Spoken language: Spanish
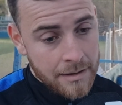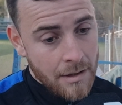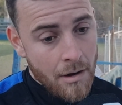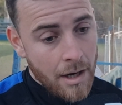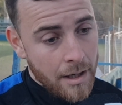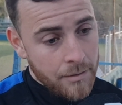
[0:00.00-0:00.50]

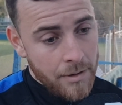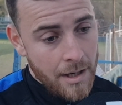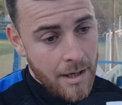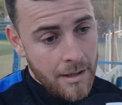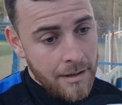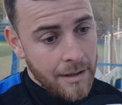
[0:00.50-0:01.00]
trabajar
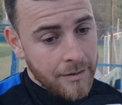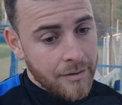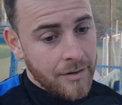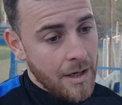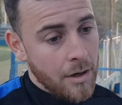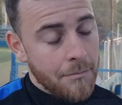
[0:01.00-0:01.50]
bien,
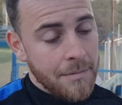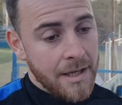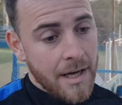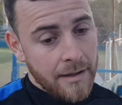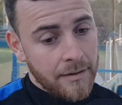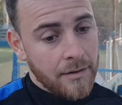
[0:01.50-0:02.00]
hacerse la
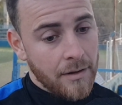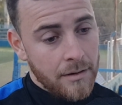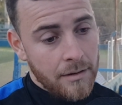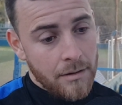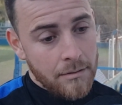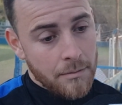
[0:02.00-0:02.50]
complicada en ese
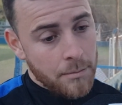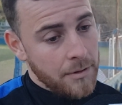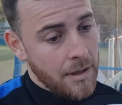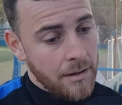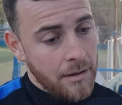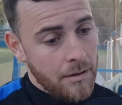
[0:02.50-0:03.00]
sentido al cuerpo
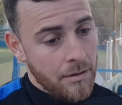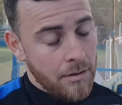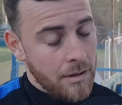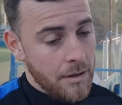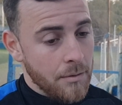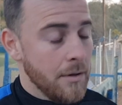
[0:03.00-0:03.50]
técnico
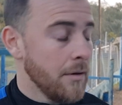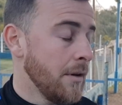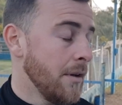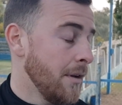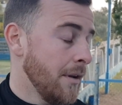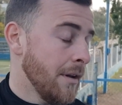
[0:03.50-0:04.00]
y bueno, y
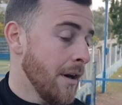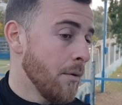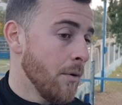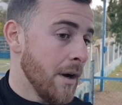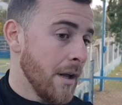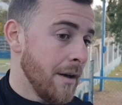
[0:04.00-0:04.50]
ir a
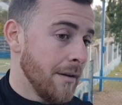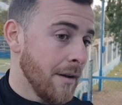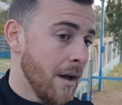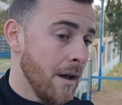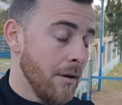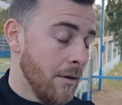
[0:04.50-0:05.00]
buscar el
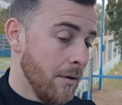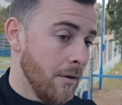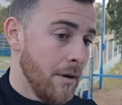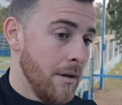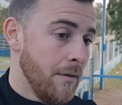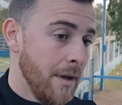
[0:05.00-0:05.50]
sábado o
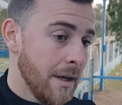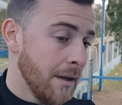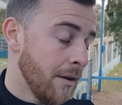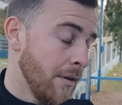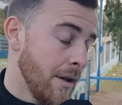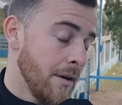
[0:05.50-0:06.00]
el viernes
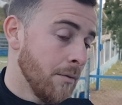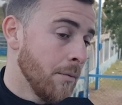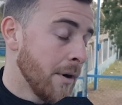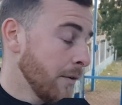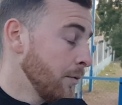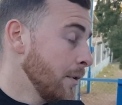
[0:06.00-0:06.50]
que viene un
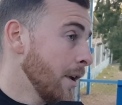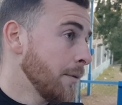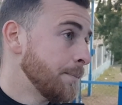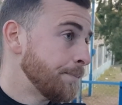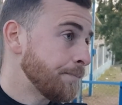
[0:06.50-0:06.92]
buen resultado.